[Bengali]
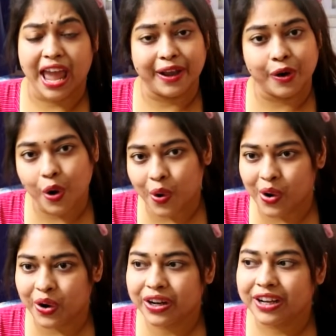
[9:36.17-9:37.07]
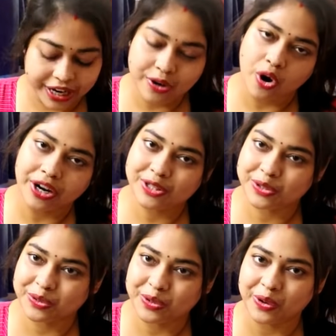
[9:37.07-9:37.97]
এক ঘর এই ঘরের
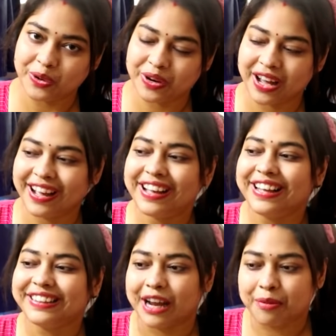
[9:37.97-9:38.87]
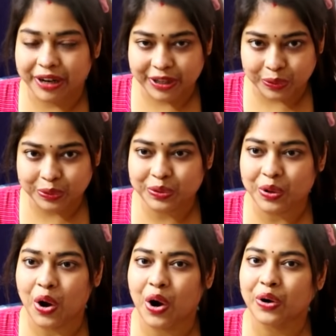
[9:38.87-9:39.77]
জন্য হলো না তারপরে নতুন
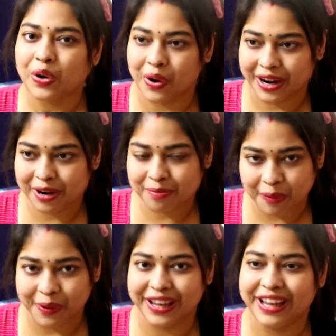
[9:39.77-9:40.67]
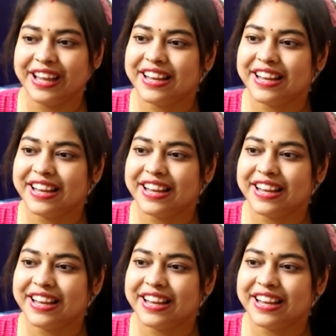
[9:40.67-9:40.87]
ঘর করার পরে